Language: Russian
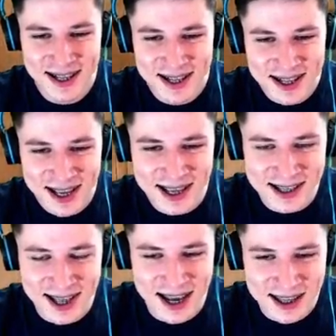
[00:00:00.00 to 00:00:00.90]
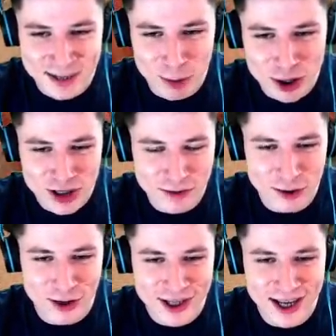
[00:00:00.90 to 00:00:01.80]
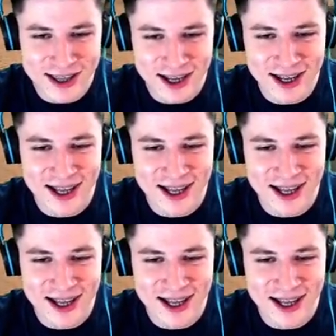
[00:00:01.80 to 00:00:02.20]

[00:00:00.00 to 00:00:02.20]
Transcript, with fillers: Это, да, это больше к ведру котят, да?